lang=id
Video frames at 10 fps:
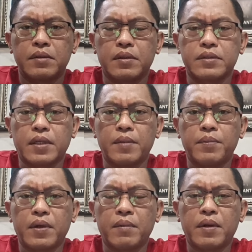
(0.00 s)
uh,
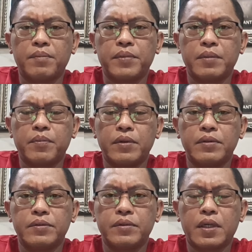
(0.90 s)
selain pengamanan Freeport
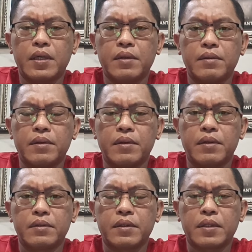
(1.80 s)
juga
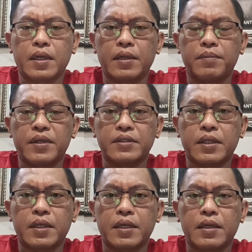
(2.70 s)
uh, terkait
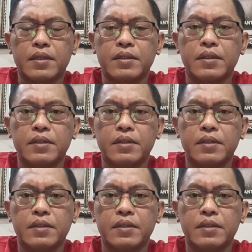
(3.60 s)
masalah